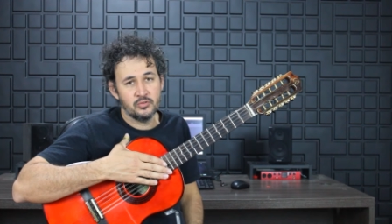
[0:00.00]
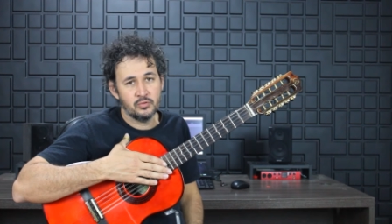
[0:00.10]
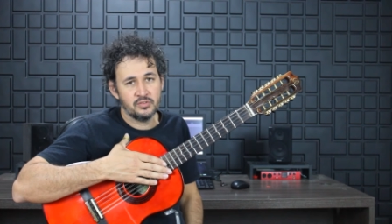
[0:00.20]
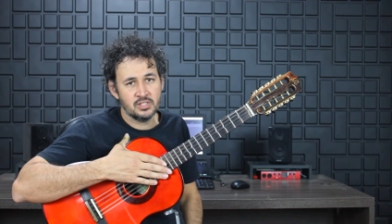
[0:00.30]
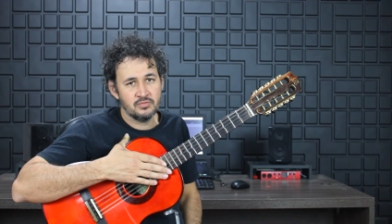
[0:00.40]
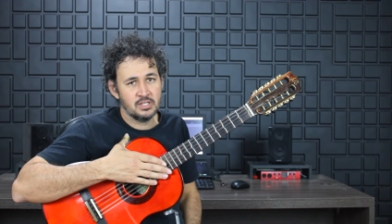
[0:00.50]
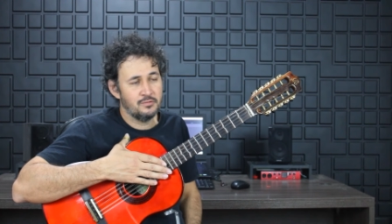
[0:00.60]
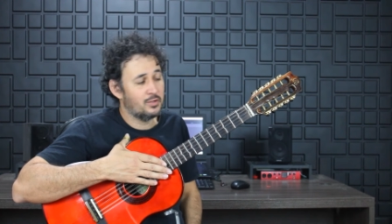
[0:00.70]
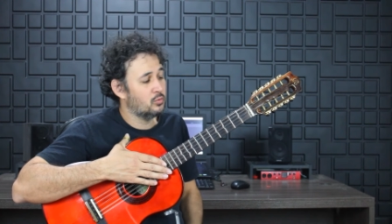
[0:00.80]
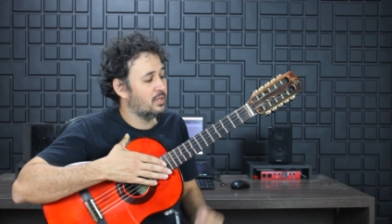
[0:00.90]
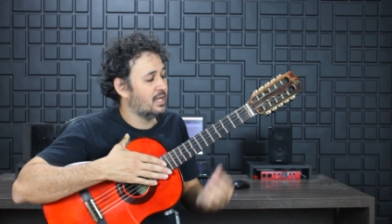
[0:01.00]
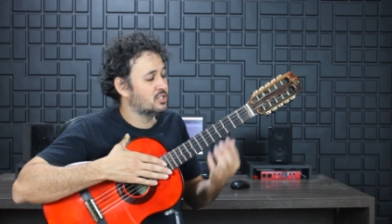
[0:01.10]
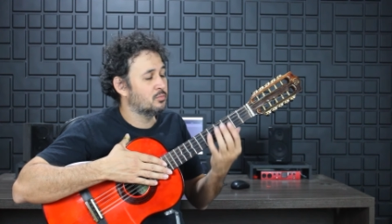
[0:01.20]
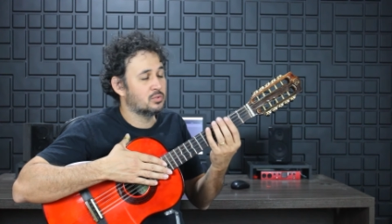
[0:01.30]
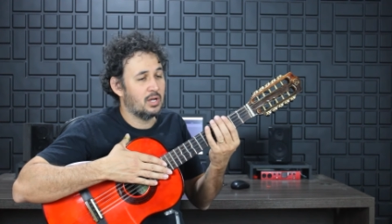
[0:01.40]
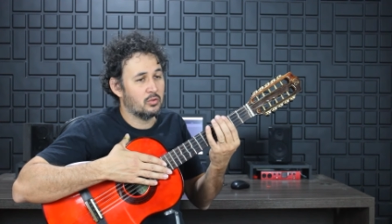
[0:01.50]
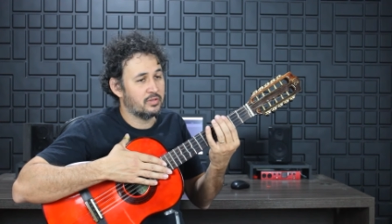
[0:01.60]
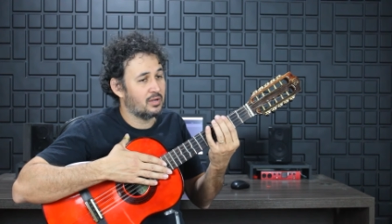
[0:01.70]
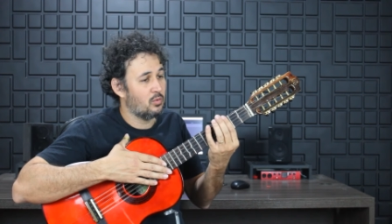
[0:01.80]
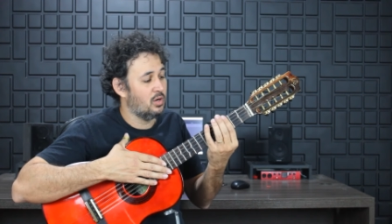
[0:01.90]
se você tiver dificuldade de mudar os
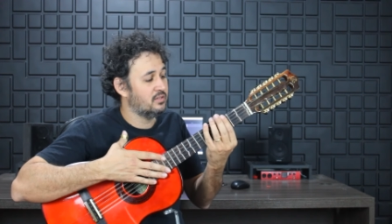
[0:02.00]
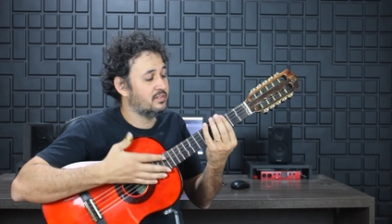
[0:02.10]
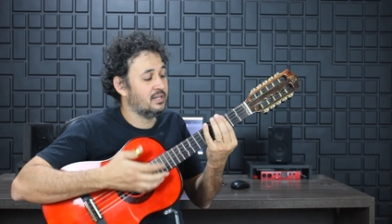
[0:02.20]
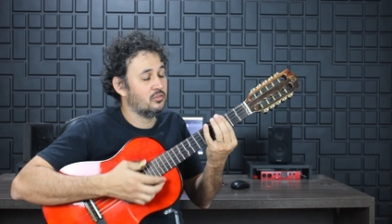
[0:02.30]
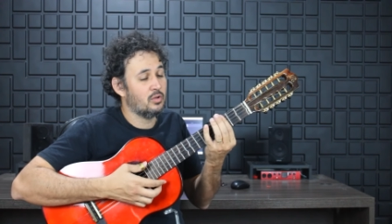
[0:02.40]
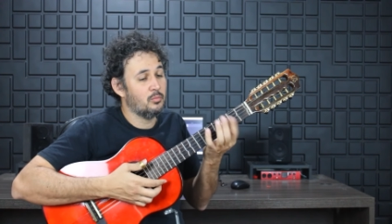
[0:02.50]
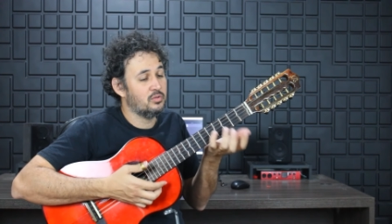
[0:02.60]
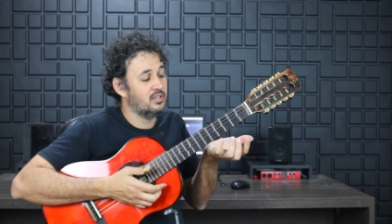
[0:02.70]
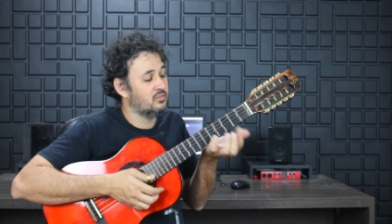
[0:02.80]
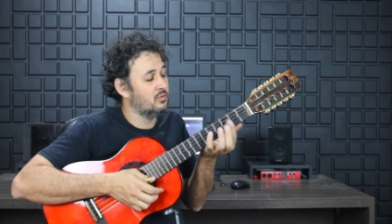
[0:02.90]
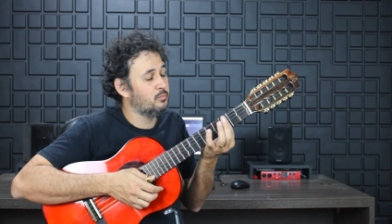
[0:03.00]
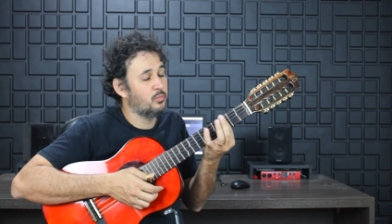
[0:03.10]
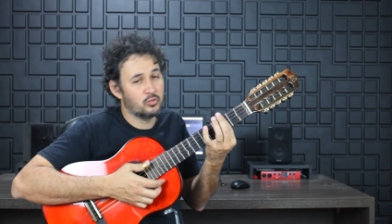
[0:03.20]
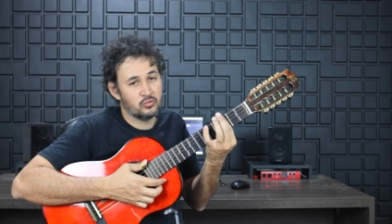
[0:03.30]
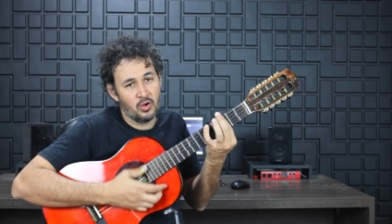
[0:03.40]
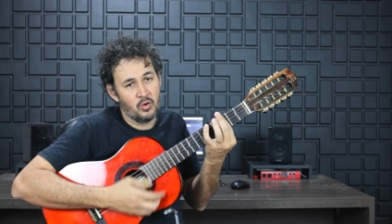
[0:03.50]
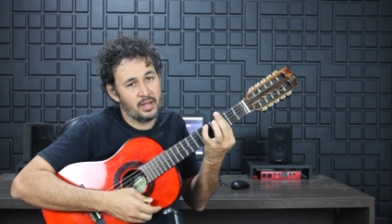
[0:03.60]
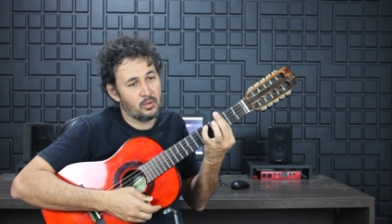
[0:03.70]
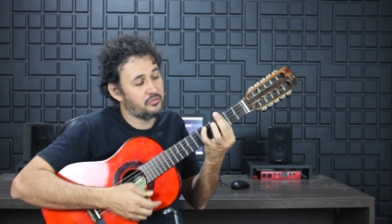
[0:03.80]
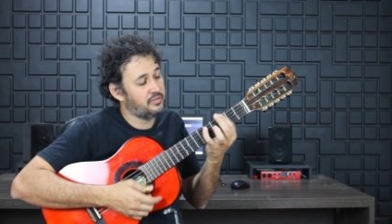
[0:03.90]
acordes, treina só a mudança. Vamos supor, sol
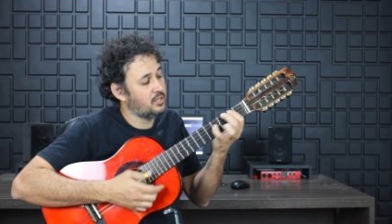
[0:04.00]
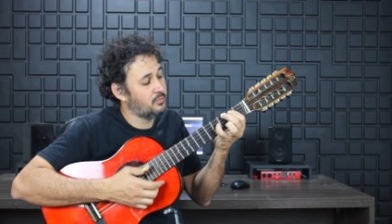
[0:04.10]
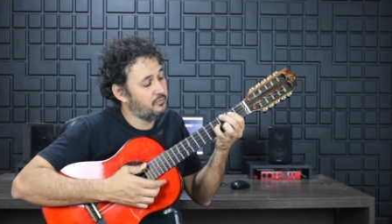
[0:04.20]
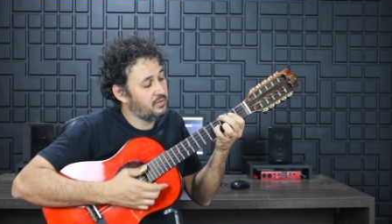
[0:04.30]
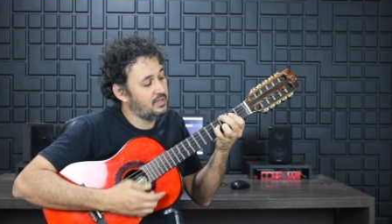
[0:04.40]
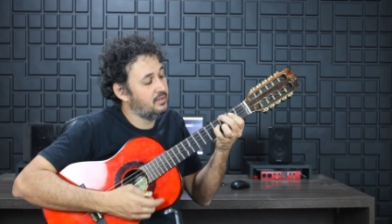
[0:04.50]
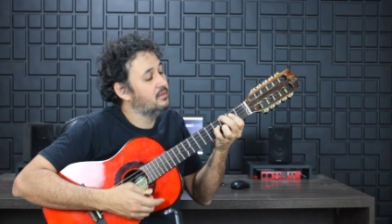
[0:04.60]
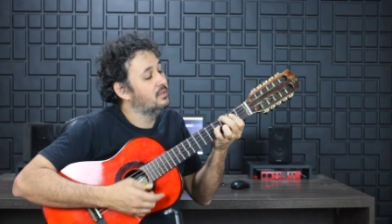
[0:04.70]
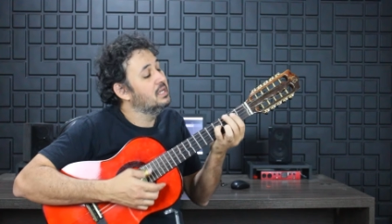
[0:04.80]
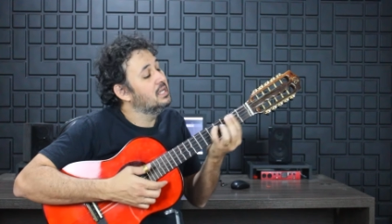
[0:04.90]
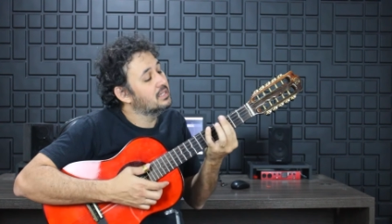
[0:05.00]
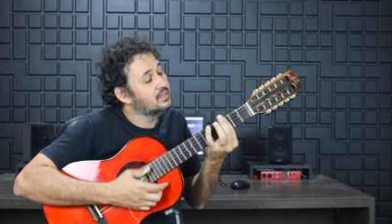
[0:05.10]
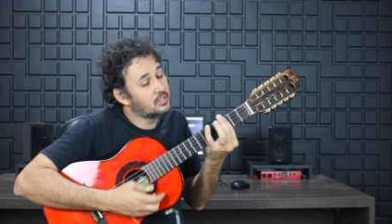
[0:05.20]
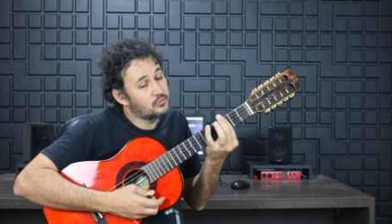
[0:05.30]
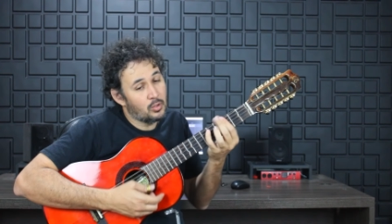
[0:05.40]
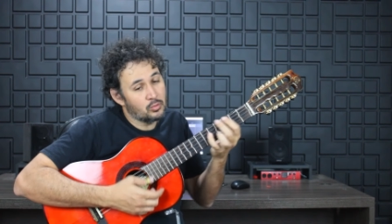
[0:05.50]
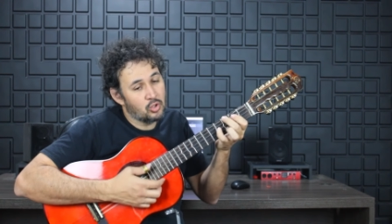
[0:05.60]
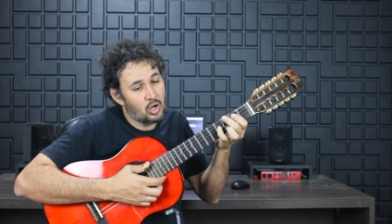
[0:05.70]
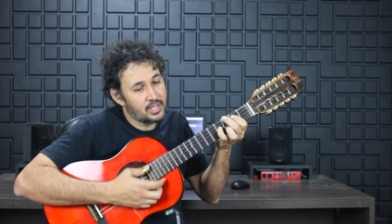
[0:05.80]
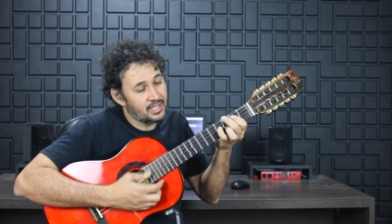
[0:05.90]
e com sétima. Fica dando só um
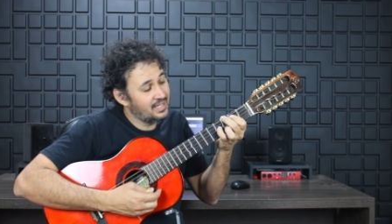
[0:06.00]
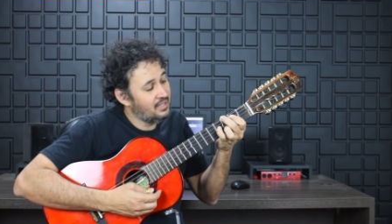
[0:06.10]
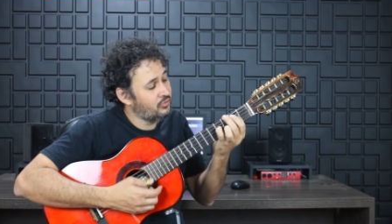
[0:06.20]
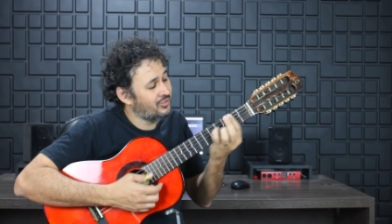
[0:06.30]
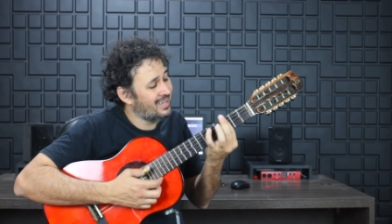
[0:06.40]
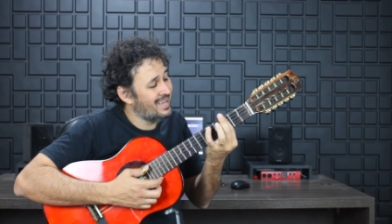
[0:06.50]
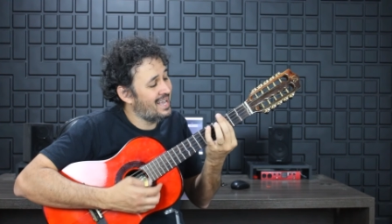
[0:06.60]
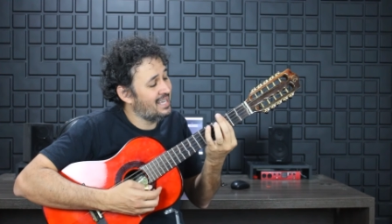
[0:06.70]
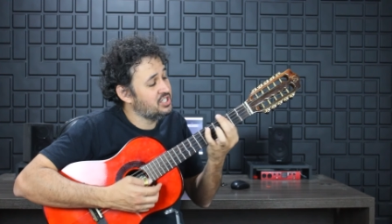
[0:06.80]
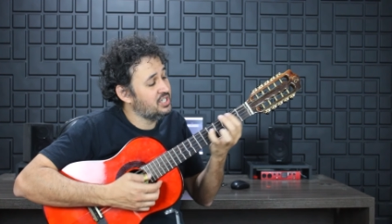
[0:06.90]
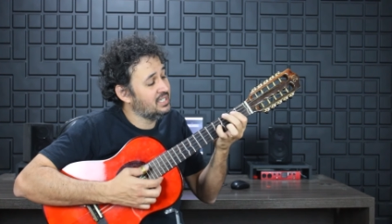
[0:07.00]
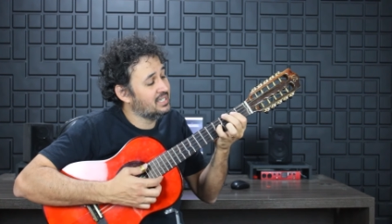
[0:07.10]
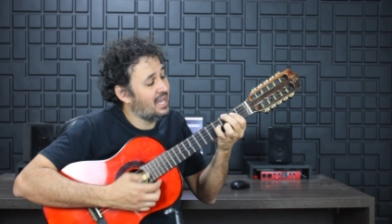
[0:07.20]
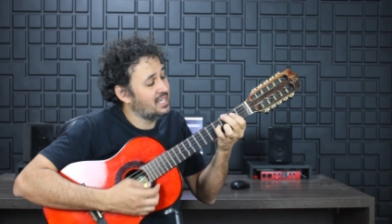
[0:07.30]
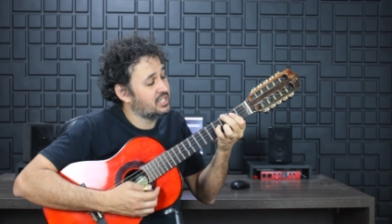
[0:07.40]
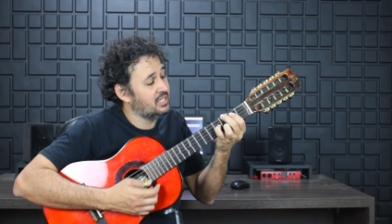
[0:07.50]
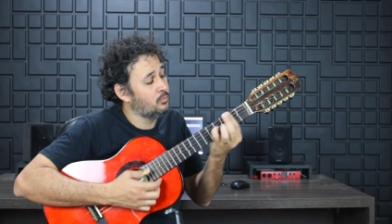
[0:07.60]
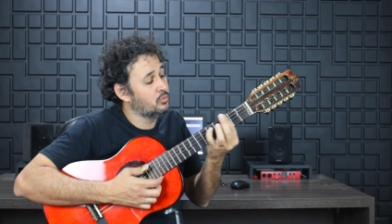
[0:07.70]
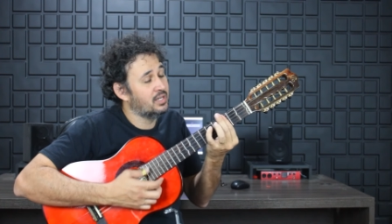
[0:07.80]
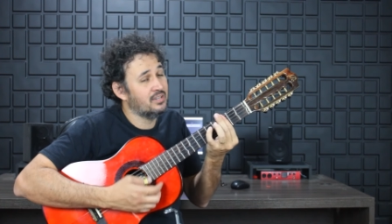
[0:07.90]
toque, até você ganhar agilidade aqui na
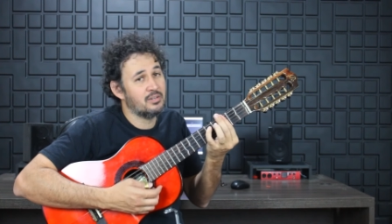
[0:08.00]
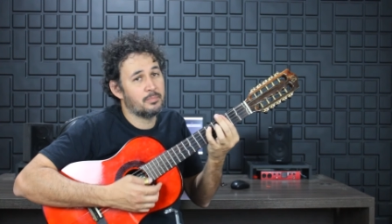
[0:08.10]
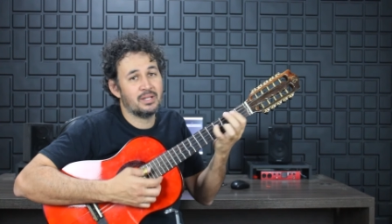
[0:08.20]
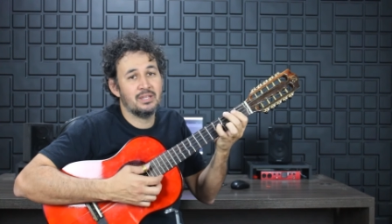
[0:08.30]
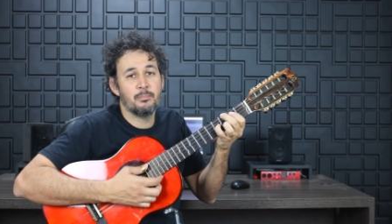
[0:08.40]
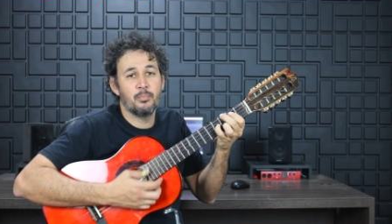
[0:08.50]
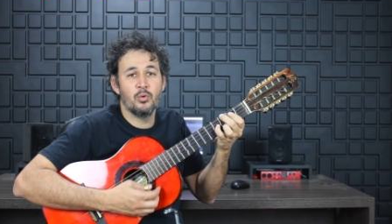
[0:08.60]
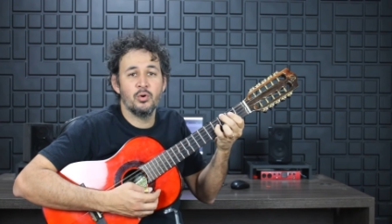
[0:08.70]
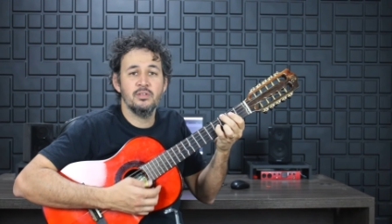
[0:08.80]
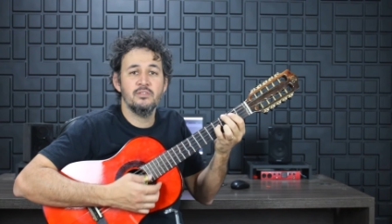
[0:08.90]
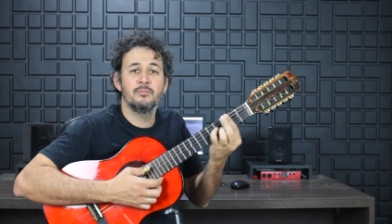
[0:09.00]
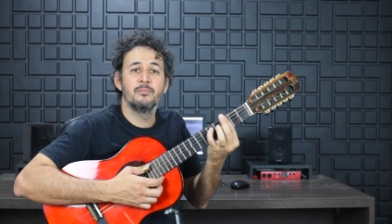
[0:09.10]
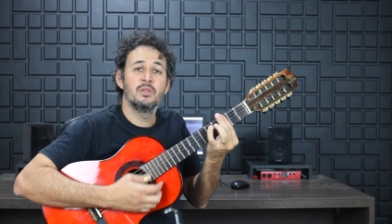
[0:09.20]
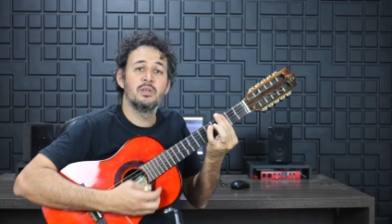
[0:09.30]
mudança para depois